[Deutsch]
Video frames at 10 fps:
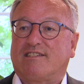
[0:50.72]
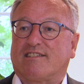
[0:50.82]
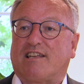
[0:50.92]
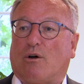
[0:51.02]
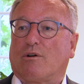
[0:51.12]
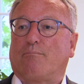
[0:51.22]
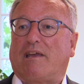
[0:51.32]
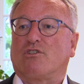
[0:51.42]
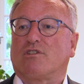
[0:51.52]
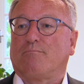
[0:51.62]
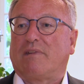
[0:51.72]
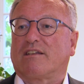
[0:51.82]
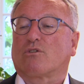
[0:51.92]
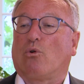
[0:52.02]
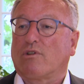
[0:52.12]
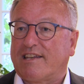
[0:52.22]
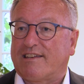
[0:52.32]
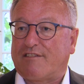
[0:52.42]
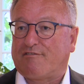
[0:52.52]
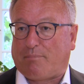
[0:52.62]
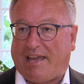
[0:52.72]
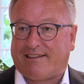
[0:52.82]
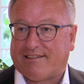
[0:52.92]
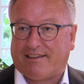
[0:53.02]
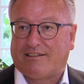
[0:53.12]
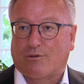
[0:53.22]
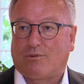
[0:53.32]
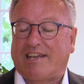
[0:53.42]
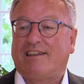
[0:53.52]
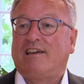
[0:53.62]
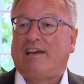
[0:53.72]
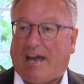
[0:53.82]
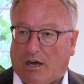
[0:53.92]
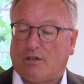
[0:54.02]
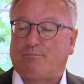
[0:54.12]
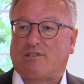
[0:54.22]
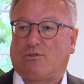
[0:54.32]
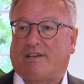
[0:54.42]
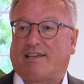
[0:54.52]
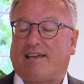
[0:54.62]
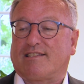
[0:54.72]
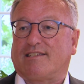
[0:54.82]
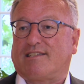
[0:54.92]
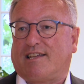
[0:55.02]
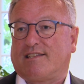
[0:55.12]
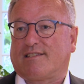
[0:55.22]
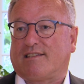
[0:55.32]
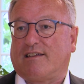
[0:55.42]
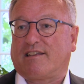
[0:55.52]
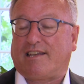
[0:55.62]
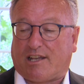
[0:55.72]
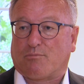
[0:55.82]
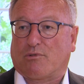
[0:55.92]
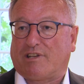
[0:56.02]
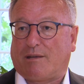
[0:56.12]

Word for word: ist, dass auch Menschen mit kognitiven Beeinträchtigungen auch persönliche Assistenz in Anspruch